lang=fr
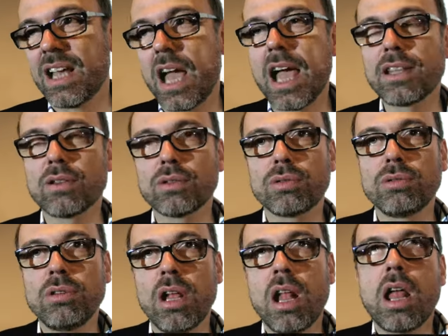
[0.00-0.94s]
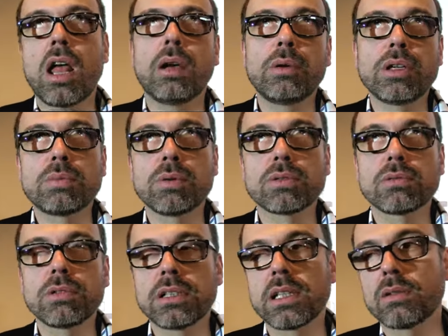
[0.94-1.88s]
Attendu ah Oui, je pense
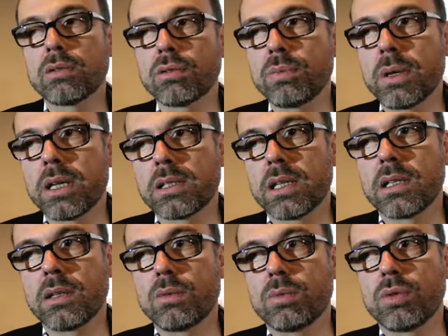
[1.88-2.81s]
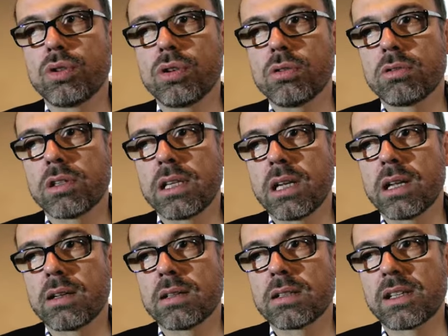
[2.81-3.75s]
qu'on est attendu par un certain nombre de gens. Je veux dire,
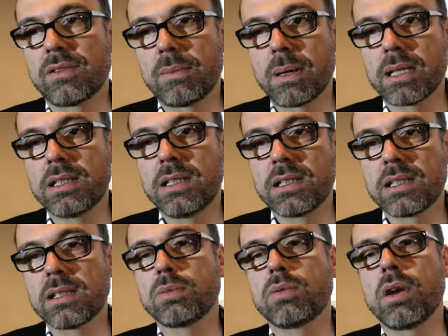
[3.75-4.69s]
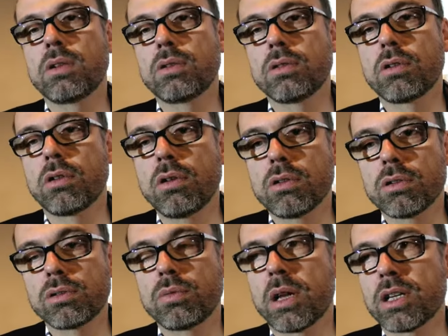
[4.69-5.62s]
euh, ça fait partie des espoirs de
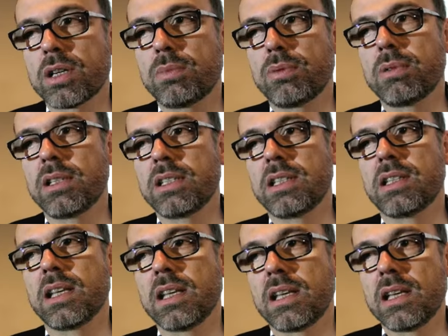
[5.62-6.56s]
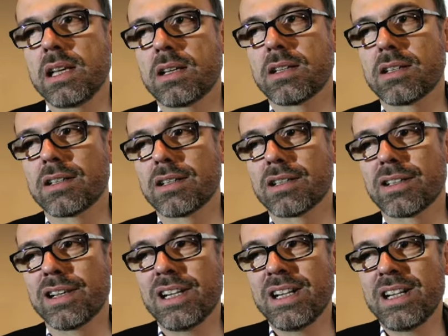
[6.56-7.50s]
relance du marché publicitaire. Euh,
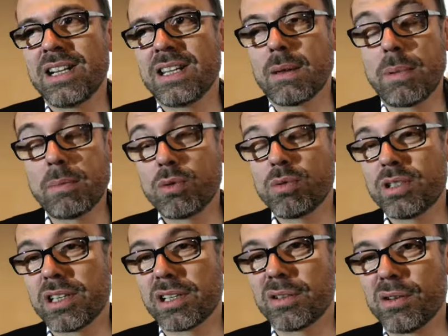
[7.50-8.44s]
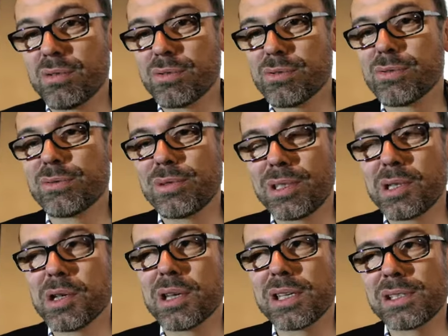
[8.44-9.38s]
il n'y a pas beaucoup de secteurs aujourd'hui qui
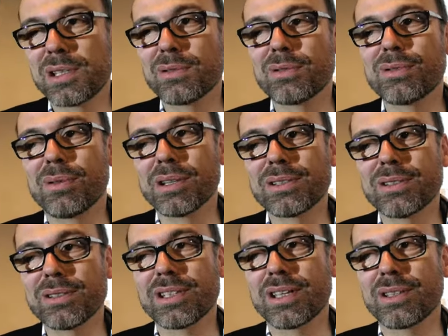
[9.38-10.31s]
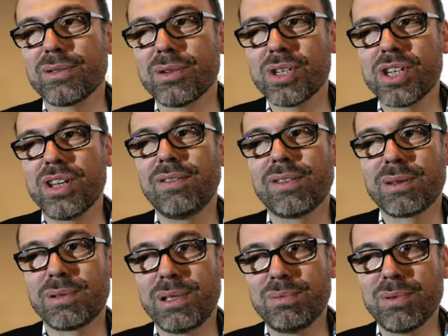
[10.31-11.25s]
connaissent des taux de croissance à deux chiffres
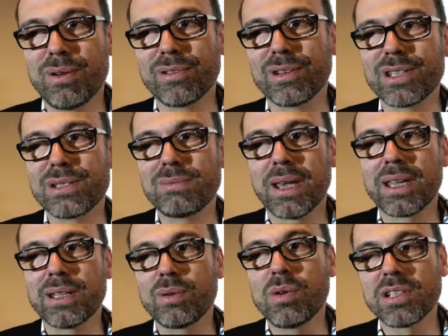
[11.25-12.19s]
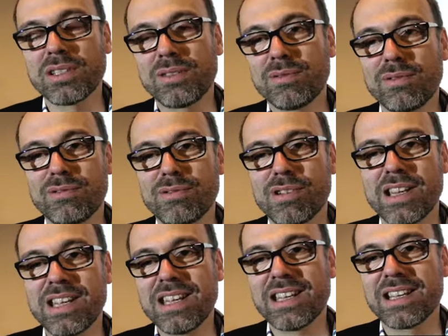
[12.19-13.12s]
et qui peuvent en espérer trois, si vous
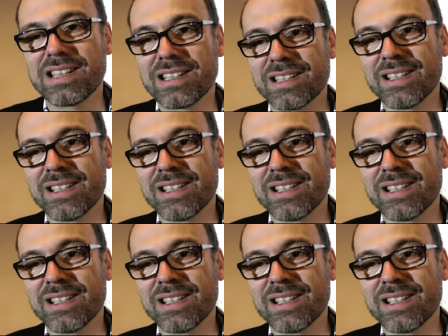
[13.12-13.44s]
voulez. Surtout dans le